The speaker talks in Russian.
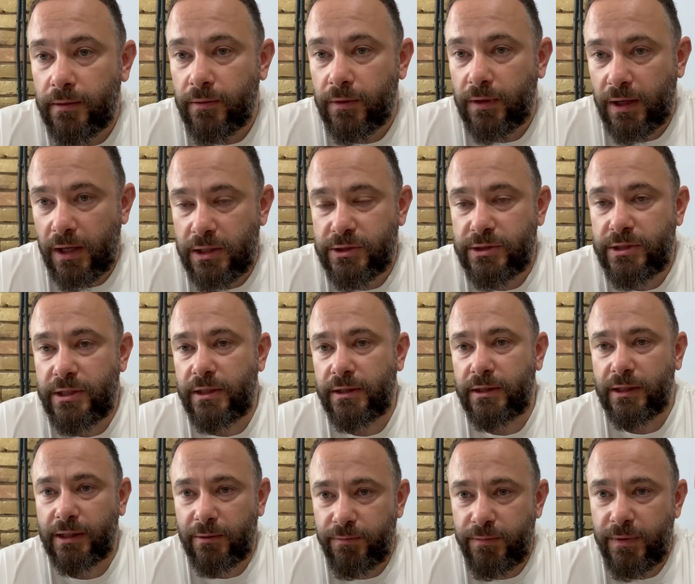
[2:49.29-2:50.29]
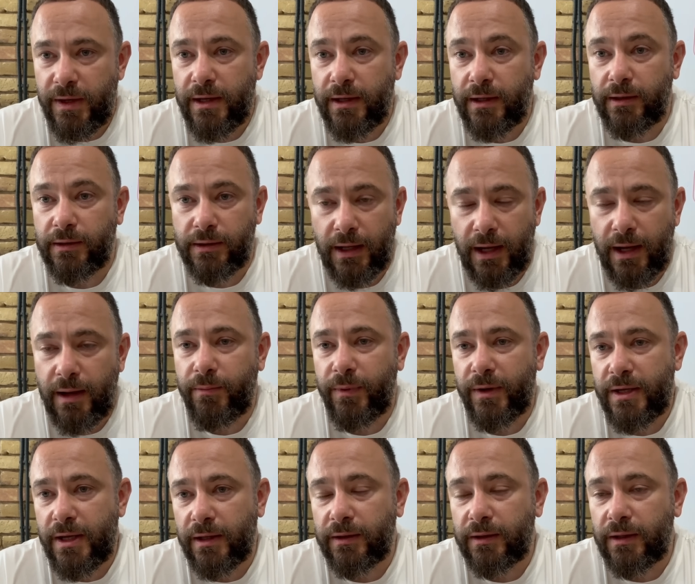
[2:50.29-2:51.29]
Каждый день это копейка. Да,
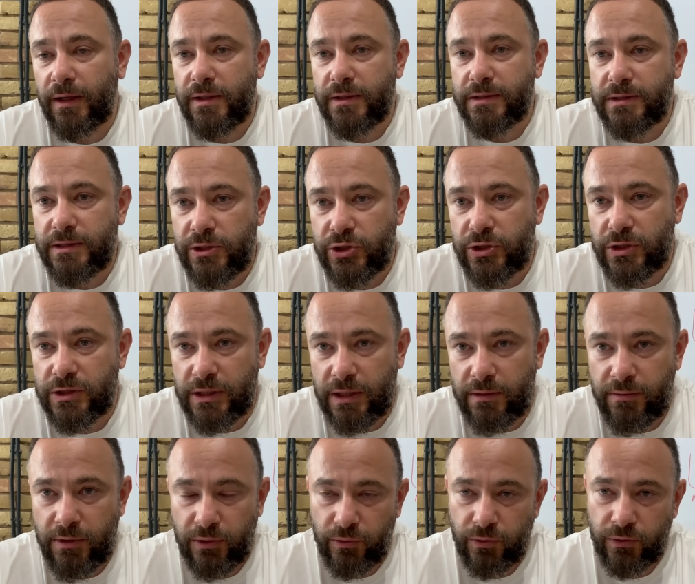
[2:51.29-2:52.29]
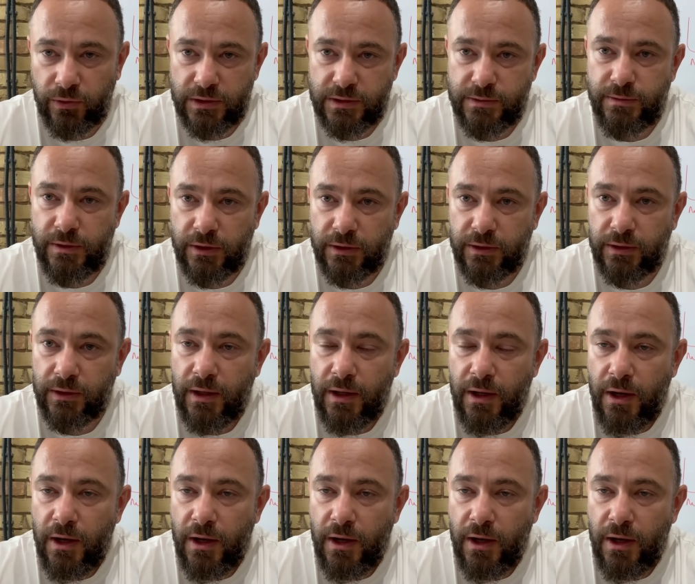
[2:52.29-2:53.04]
понятно, они цинично зарабатывают на смерти